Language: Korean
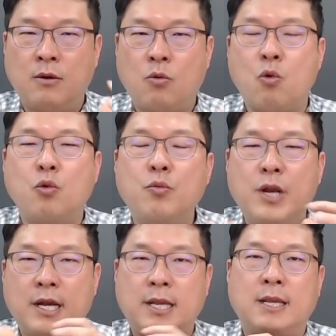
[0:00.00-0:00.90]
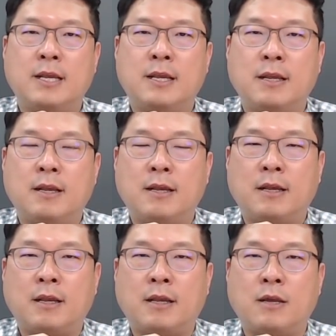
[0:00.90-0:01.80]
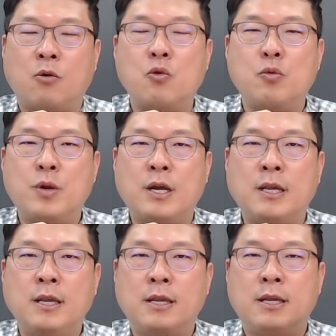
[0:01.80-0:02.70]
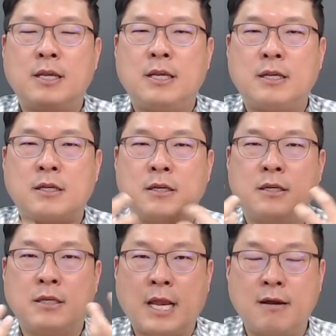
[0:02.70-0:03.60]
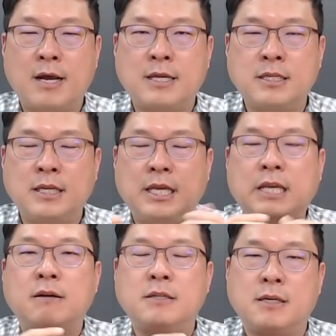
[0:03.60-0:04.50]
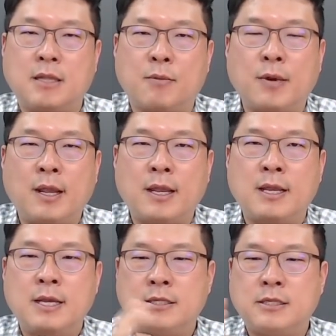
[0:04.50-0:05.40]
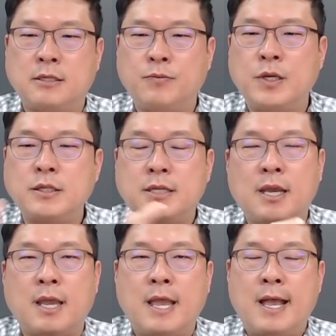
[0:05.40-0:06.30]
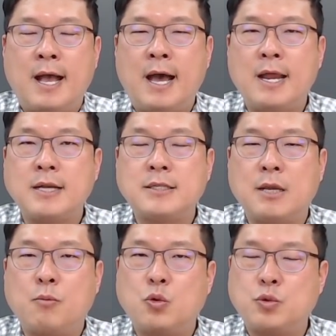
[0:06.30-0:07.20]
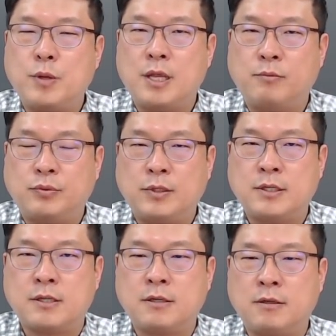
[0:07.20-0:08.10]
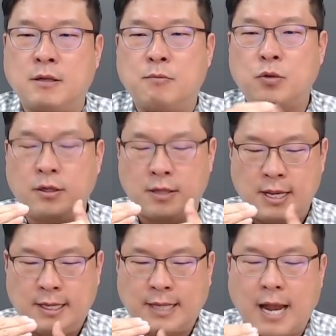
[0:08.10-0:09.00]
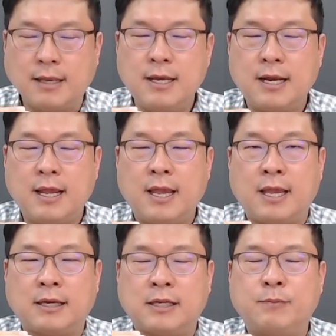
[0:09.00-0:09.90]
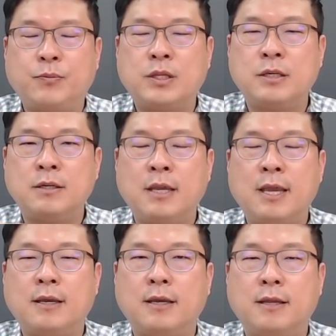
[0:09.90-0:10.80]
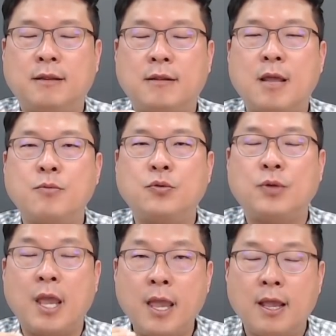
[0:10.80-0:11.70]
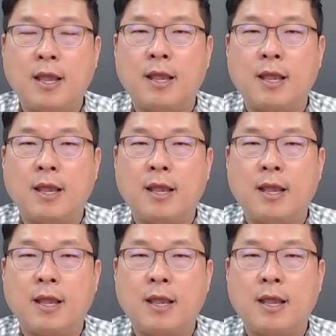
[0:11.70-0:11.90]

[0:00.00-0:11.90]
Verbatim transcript: 공급 물량이 예, 공급 물량이 내년까지 이어지기 때문에 지금 현재 하락장의 모습에 대한 부분에서는 물론 단기간에 급등했기 때문에